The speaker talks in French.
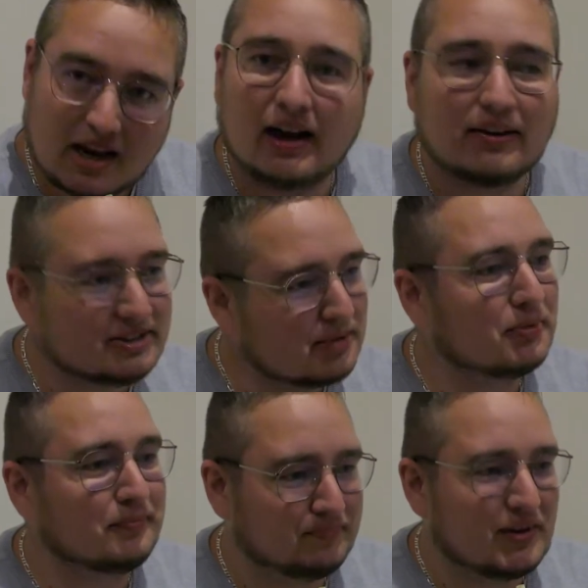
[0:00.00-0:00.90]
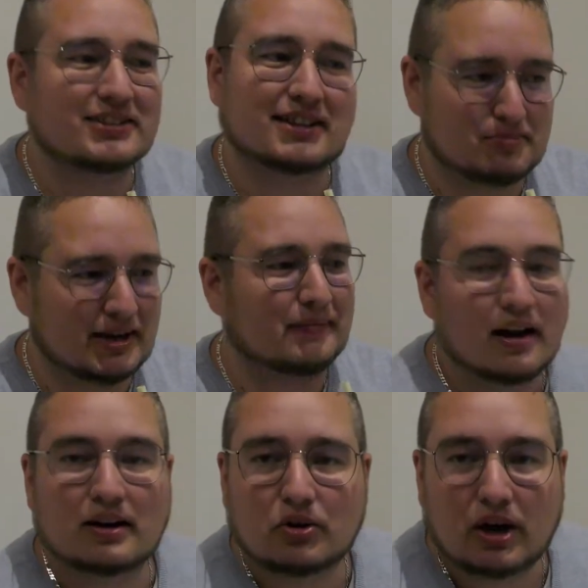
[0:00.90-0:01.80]
Ah c'est bon, ah, ça va te plaire.
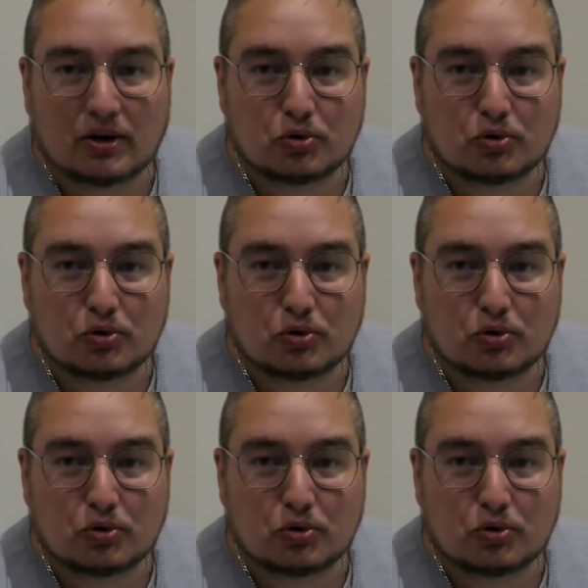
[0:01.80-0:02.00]
Un,